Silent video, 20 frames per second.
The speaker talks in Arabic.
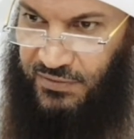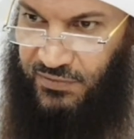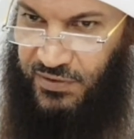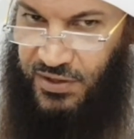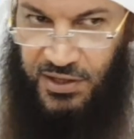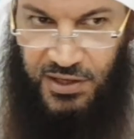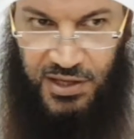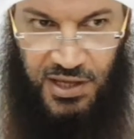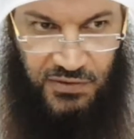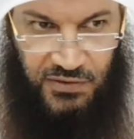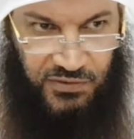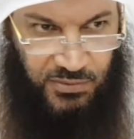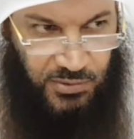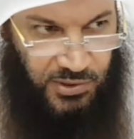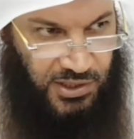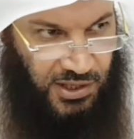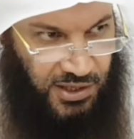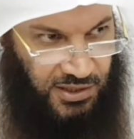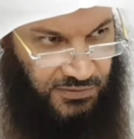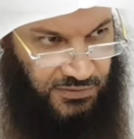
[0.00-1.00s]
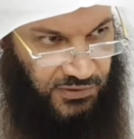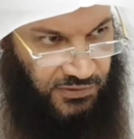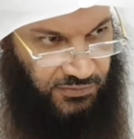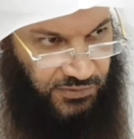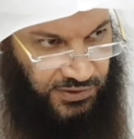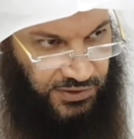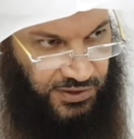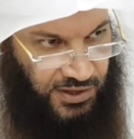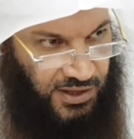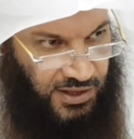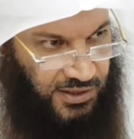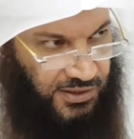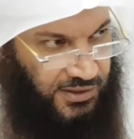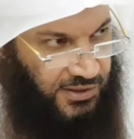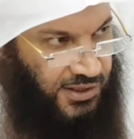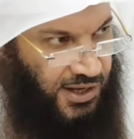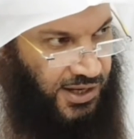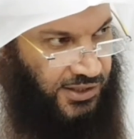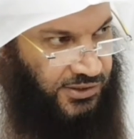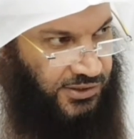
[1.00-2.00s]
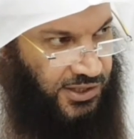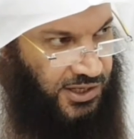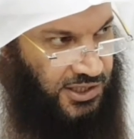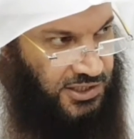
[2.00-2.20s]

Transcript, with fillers: فإذا كان في مكان في الفضاء حتى